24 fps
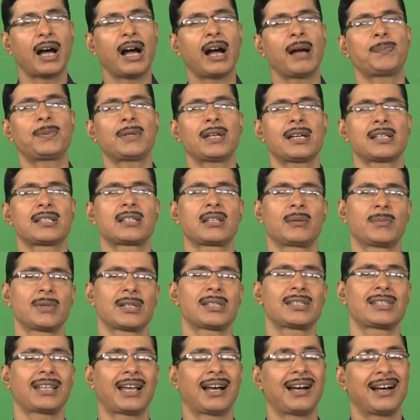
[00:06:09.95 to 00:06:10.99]
आप यह
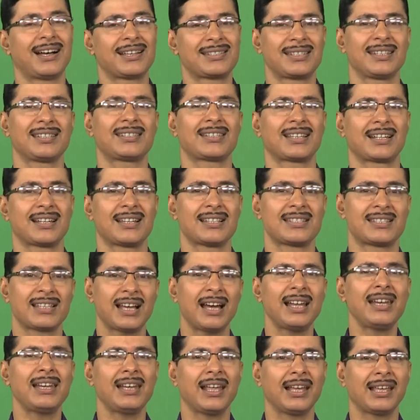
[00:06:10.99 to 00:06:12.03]
समस्या अच्छी तरह
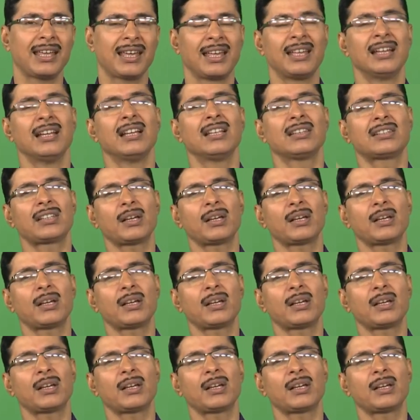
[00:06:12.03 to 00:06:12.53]
जान लेंगे